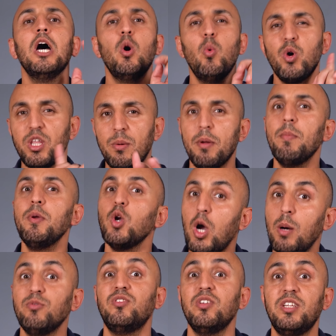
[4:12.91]
هو
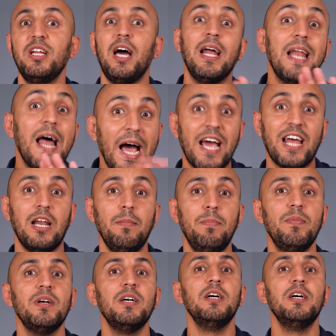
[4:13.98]
865 على الاغلب